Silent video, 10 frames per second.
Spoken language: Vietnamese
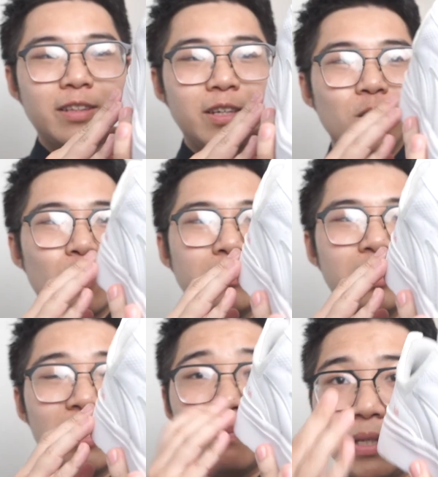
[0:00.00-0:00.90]
Tiến cũng như
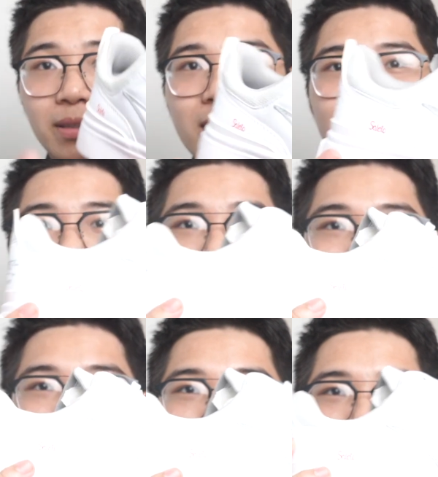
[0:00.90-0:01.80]
là Biti's
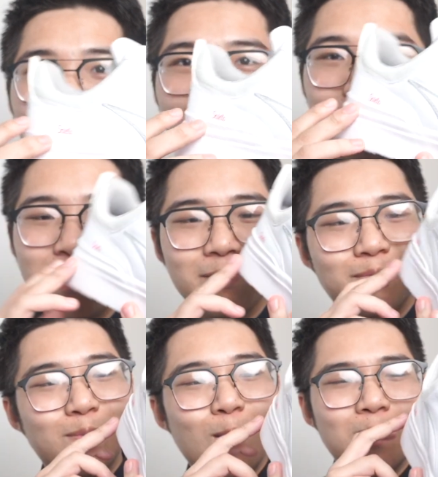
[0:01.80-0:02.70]
đã tài trợ cho
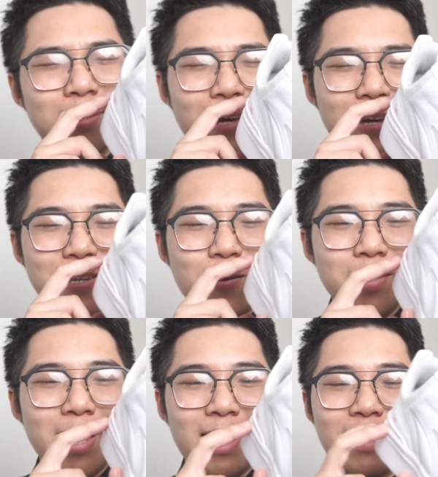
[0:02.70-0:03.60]
mình một cái đôi giày